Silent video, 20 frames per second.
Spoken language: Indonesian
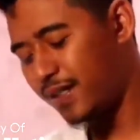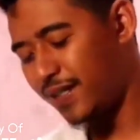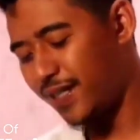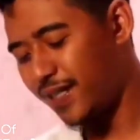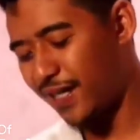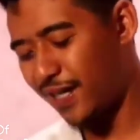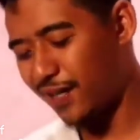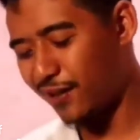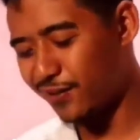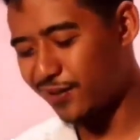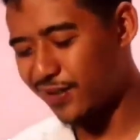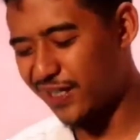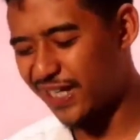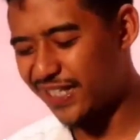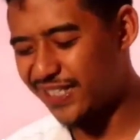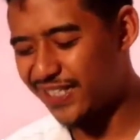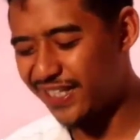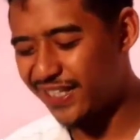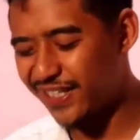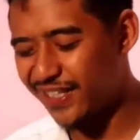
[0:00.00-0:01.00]
jadi kalau
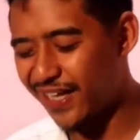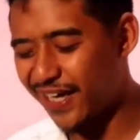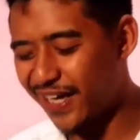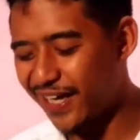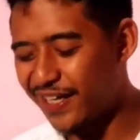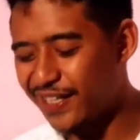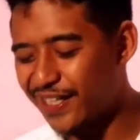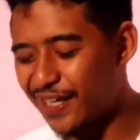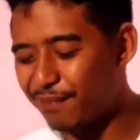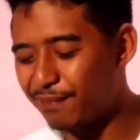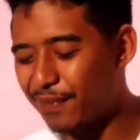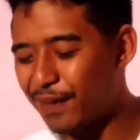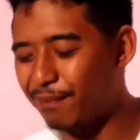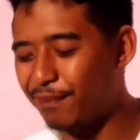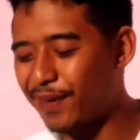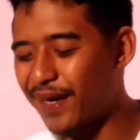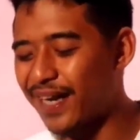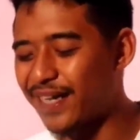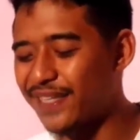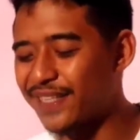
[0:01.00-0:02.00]
saya ceritain
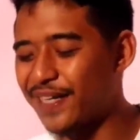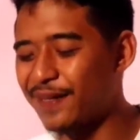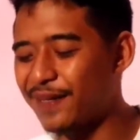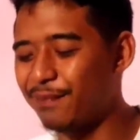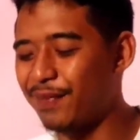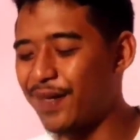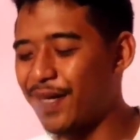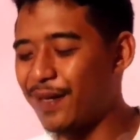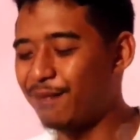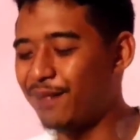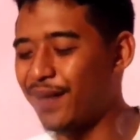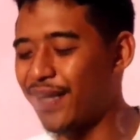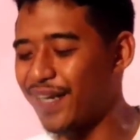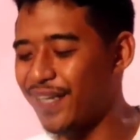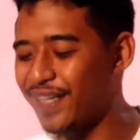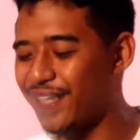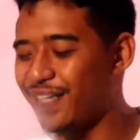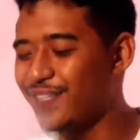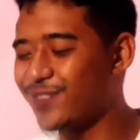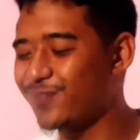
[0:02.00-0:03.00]
tanpa praktek
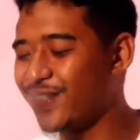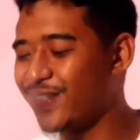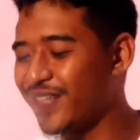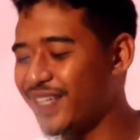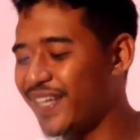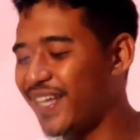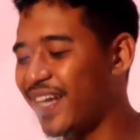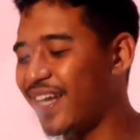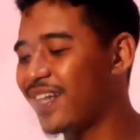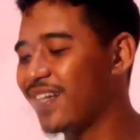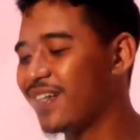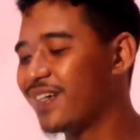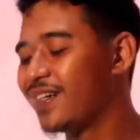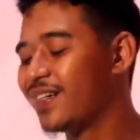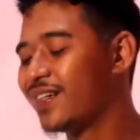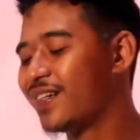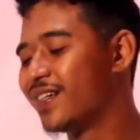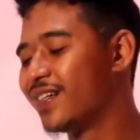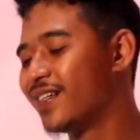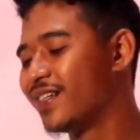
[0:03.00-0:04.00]
bareng-bareng ya sulit ya
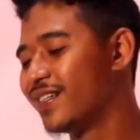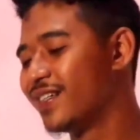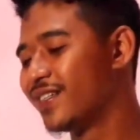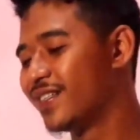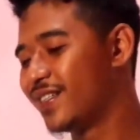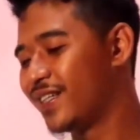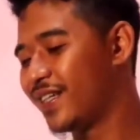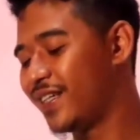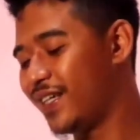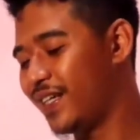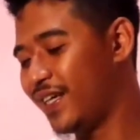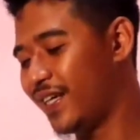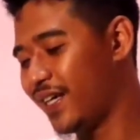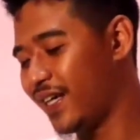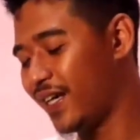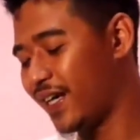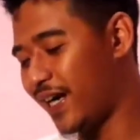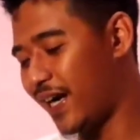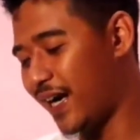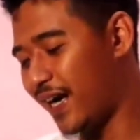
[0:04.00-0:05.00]
Aa.
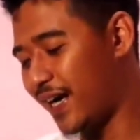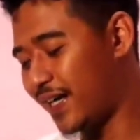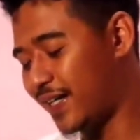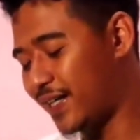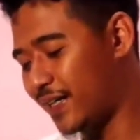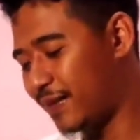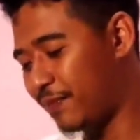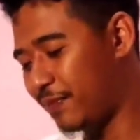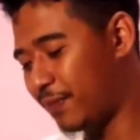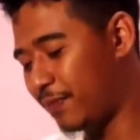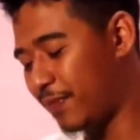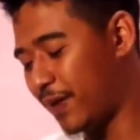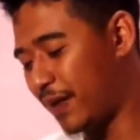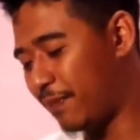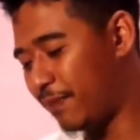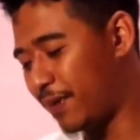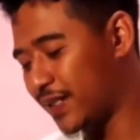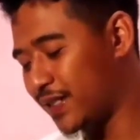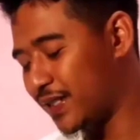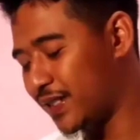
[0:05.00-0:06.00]
jadi ada
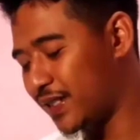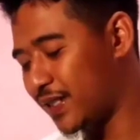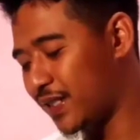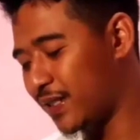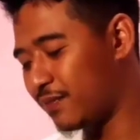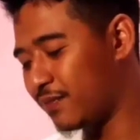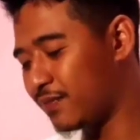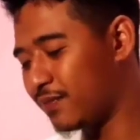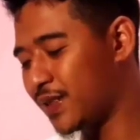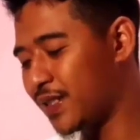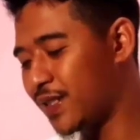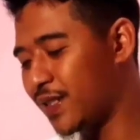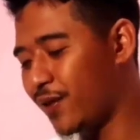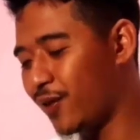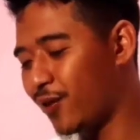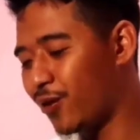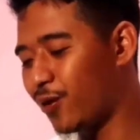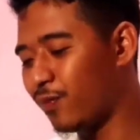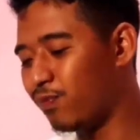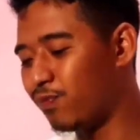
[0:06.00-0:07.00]
beberapa sistem
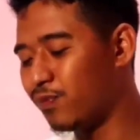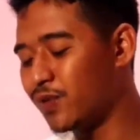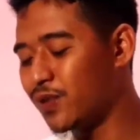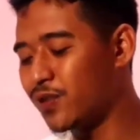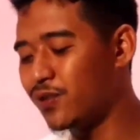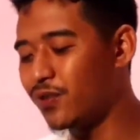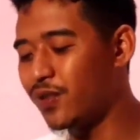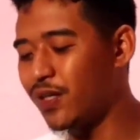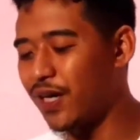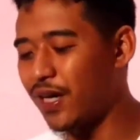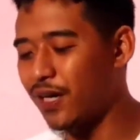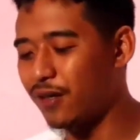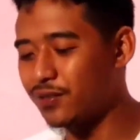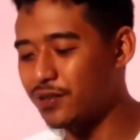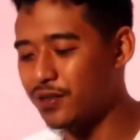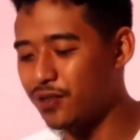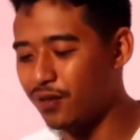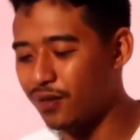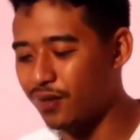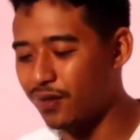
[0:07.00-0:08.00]
psikologis itu yang
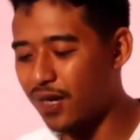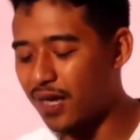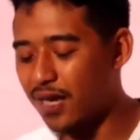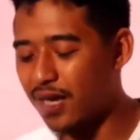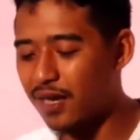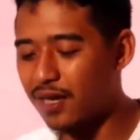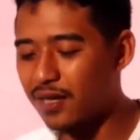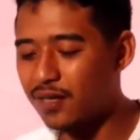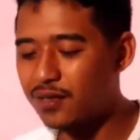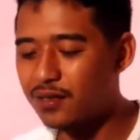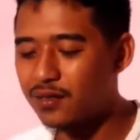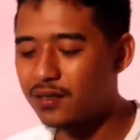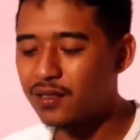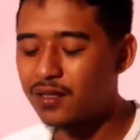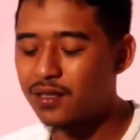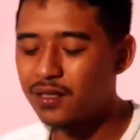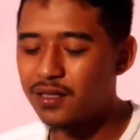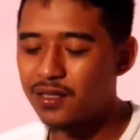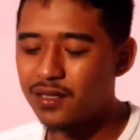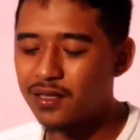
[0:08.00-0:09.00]
harus diolah
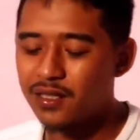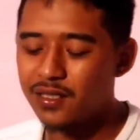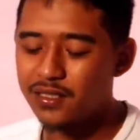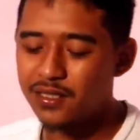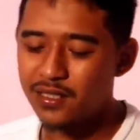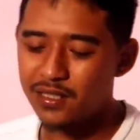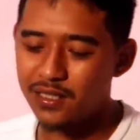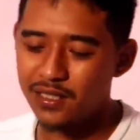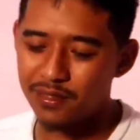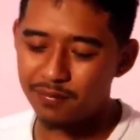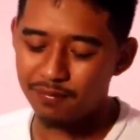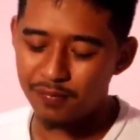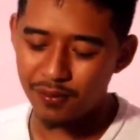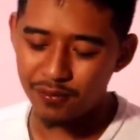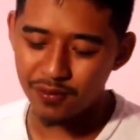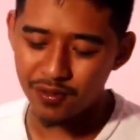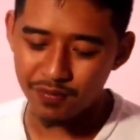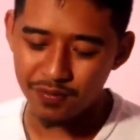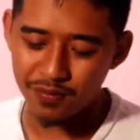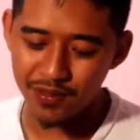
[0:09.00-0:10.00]
jadi yang
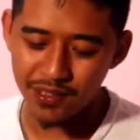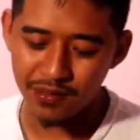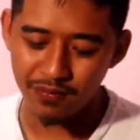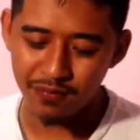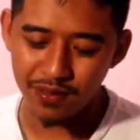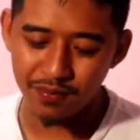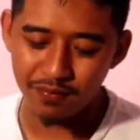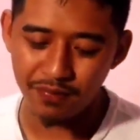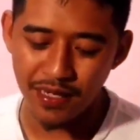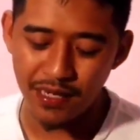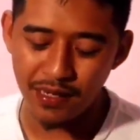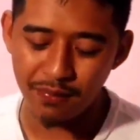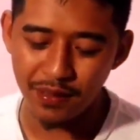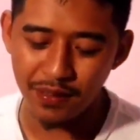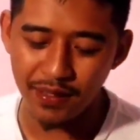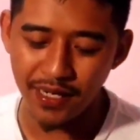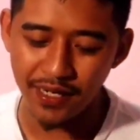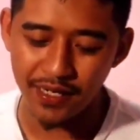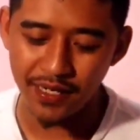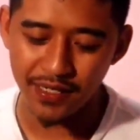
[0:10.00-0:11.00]
perlu teman-teman
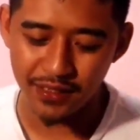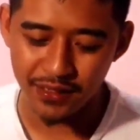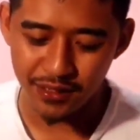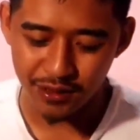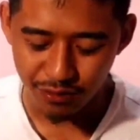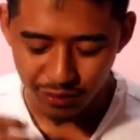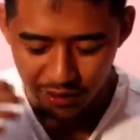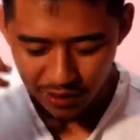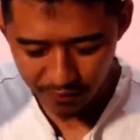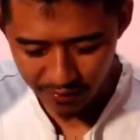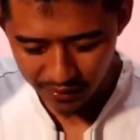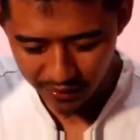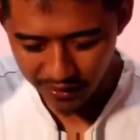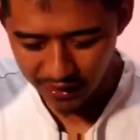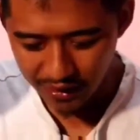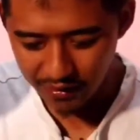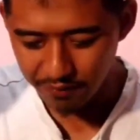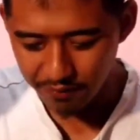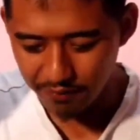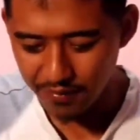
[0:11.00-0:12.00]
pahamin energi itu sama
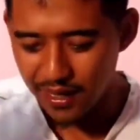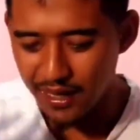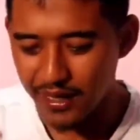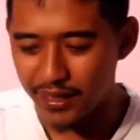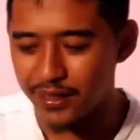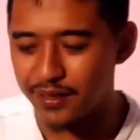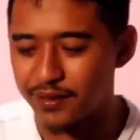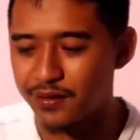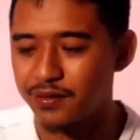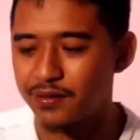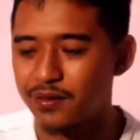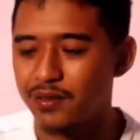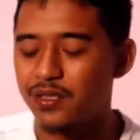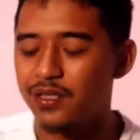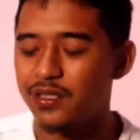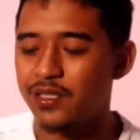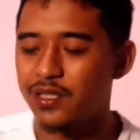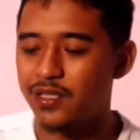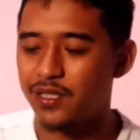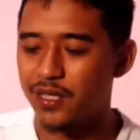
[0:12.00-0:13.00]
dengan mind
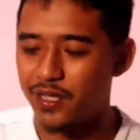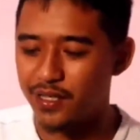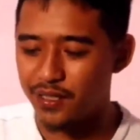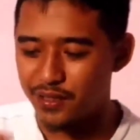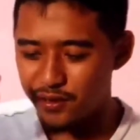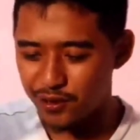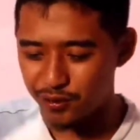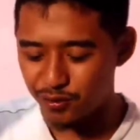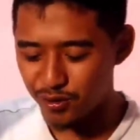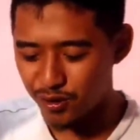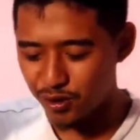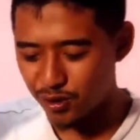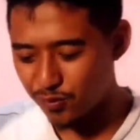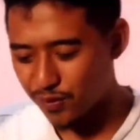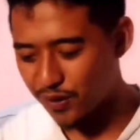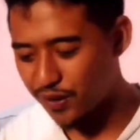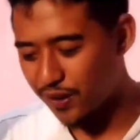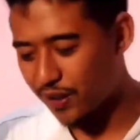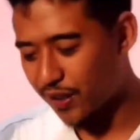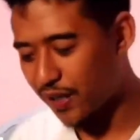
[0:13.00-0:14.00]
jadi energi itu
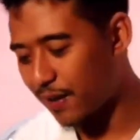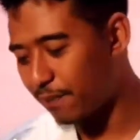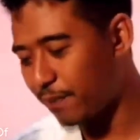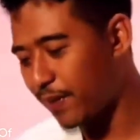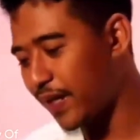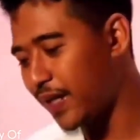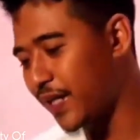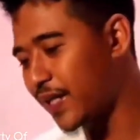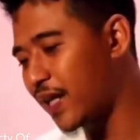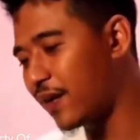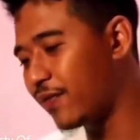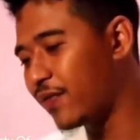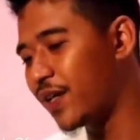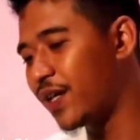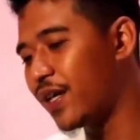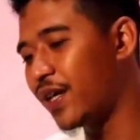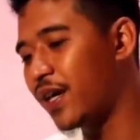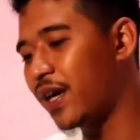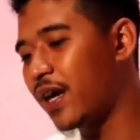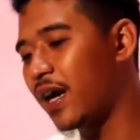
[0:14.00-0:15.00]
sesuai dengan apa yang kita
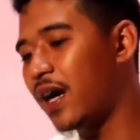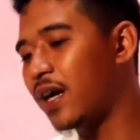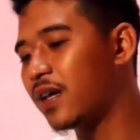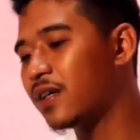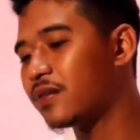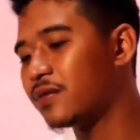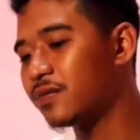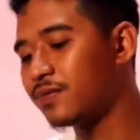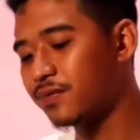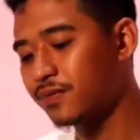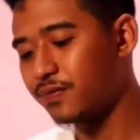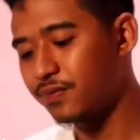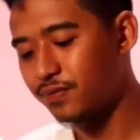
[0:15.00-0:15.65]
pikirkan